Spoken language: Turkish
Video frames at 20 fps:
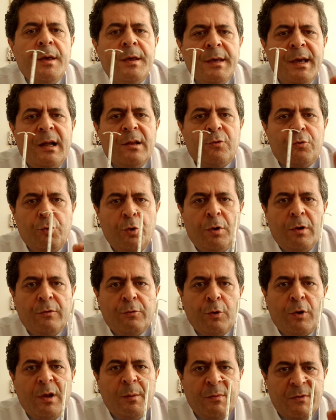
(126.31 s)
Yani şöyle
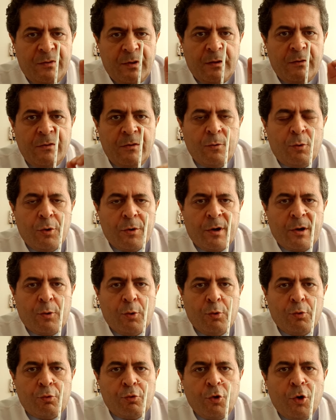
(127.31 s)
söyleyeyim istatistik olarak
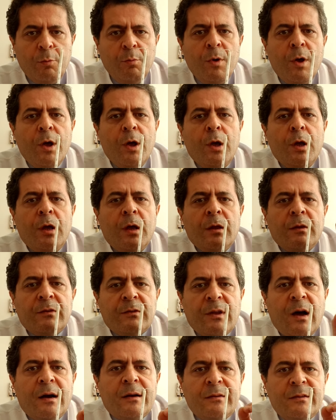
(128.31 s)
konuşuyorum.
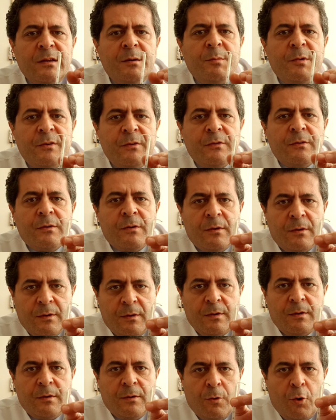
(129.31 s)
Taktığımız
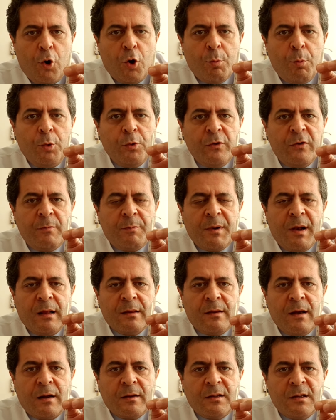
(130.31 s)
hormonlu spiral
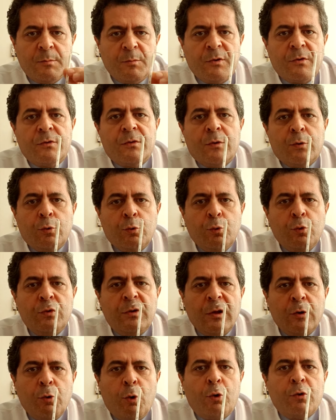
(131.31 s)
taktığımız
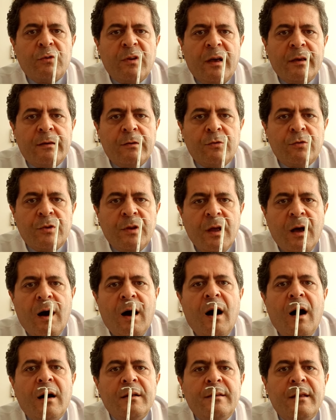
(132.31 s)
%90 kişide
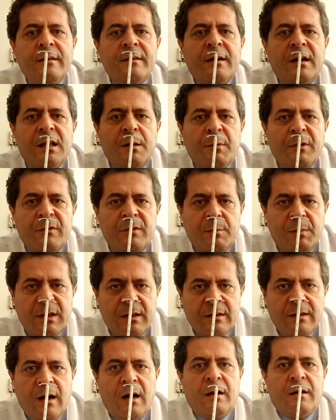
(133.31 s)
adet kanaması
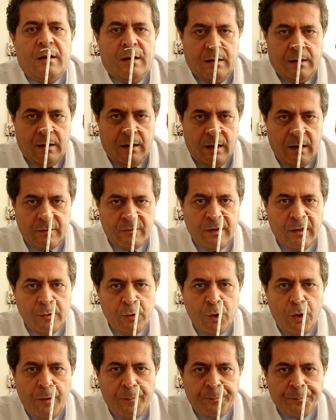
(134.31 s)
miktarı
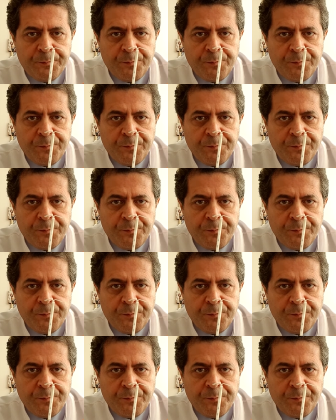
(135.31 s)
azalıyor.